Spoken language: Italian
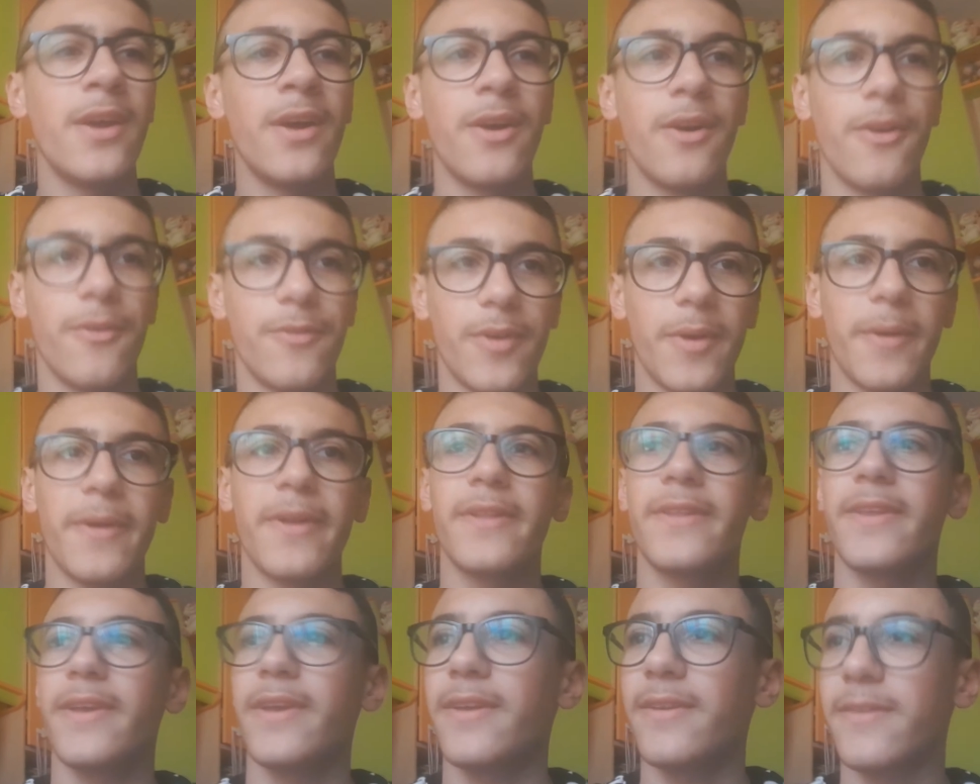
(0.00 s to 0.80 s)

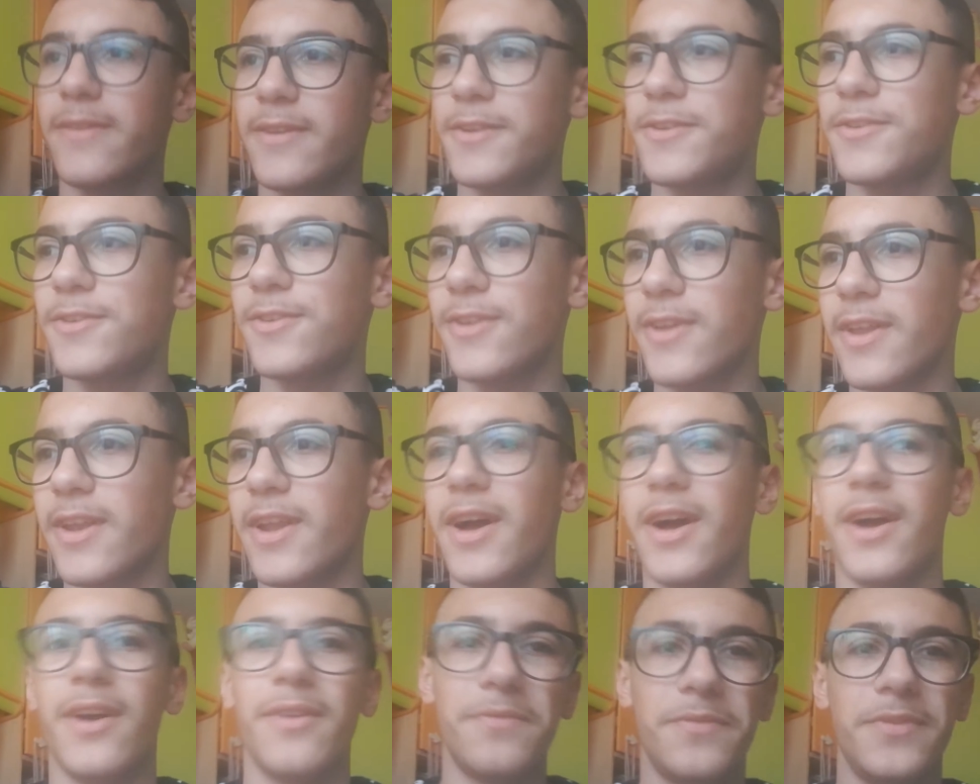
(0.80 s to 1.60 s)
Ovviamente se ci
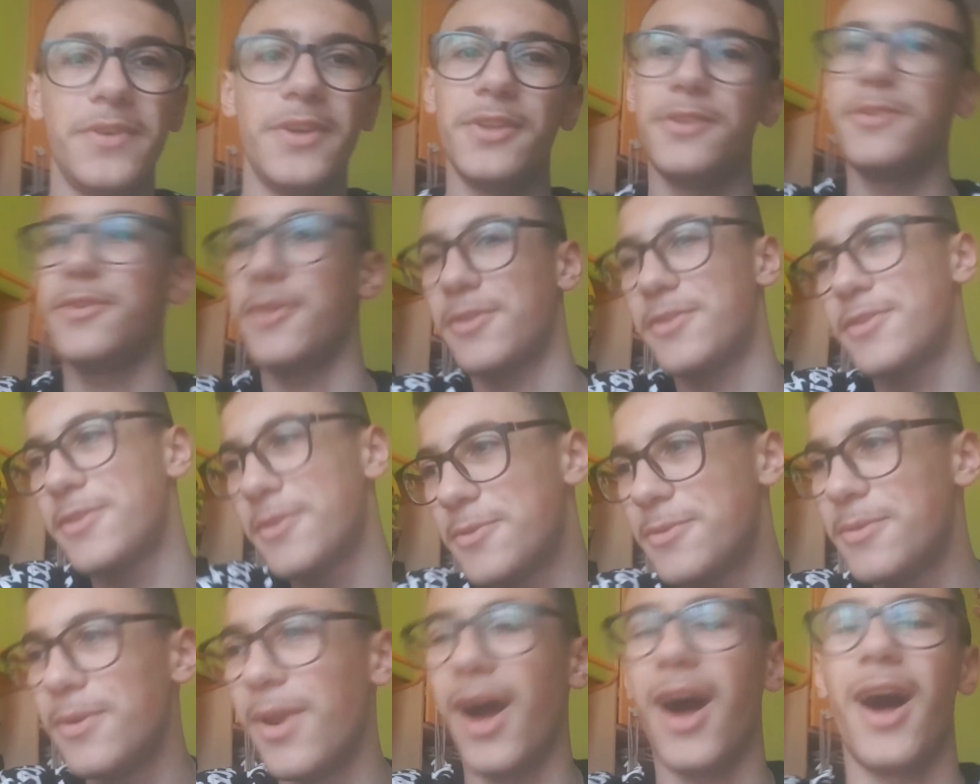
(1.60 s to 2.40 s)
sarà video
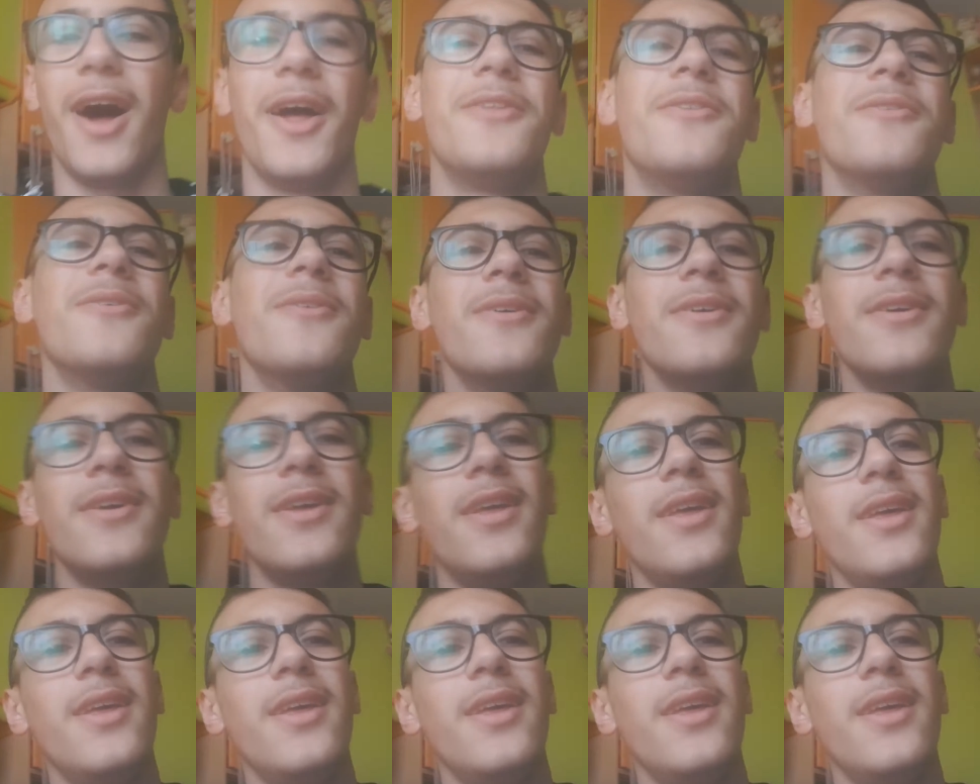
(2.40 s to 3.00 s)
assicurato.